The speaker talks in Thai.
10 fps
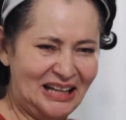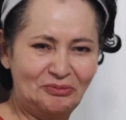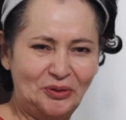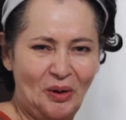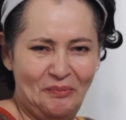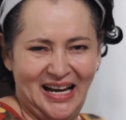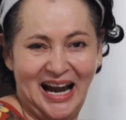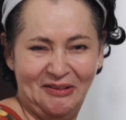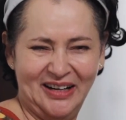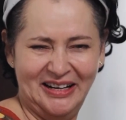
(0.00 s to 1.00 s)
ทำตัวเหมือน
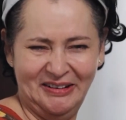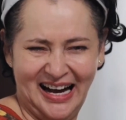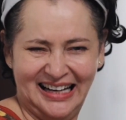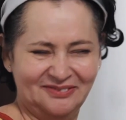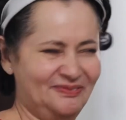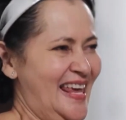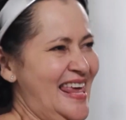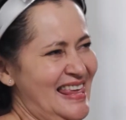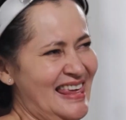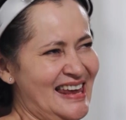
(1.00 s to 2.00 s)
เราเลยว่ะ
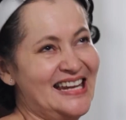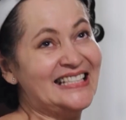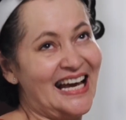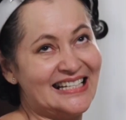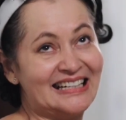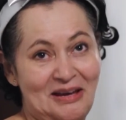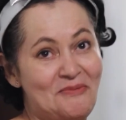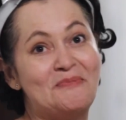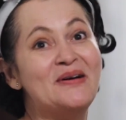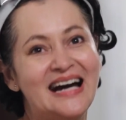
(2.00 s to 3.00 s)
นี่ดีใจจังเลย
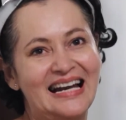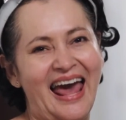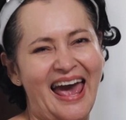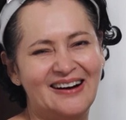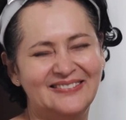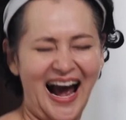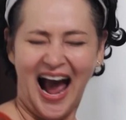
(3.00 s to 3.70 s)
มีเพื่อนแล้ว